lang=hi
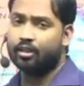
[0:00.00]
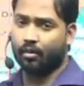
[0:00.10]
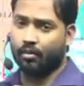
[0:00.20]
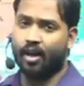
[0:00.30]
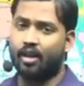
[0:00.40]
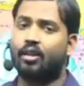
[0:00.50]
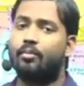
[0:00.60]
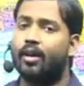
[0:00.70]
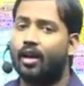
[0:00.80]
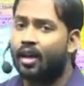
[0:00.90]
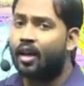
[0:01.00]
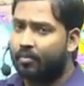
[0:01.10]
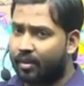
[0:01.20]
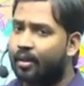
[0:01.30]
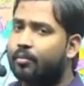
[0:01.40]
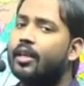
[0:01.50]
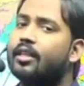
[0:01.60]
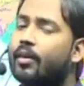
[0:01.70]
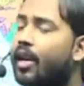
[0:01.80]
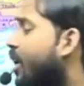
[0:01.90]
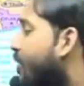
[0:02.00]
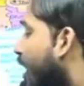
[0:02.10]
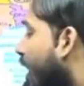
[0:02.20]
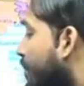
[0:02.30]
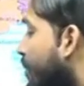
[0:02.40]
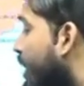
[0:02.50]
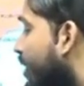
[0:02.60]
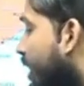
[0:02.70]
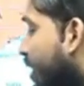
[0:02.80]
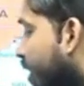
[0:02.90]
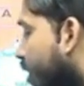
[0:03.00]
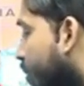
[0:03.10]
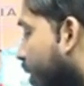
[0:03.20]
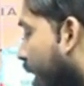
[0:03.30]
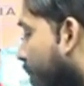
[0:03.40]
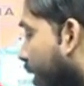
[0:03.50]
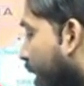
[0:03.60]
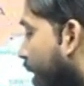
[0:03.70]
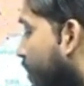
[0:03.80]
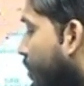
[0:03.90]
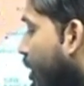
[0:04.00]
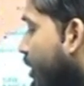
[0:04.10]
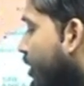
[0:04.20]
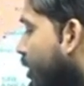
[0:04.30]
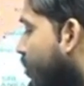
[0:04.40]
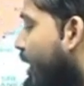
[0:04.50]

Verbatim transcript: जिसमें भारत अपना मतलब बेस बनाने वाला है सेसेल्स में यहाँ पर मॉरिसस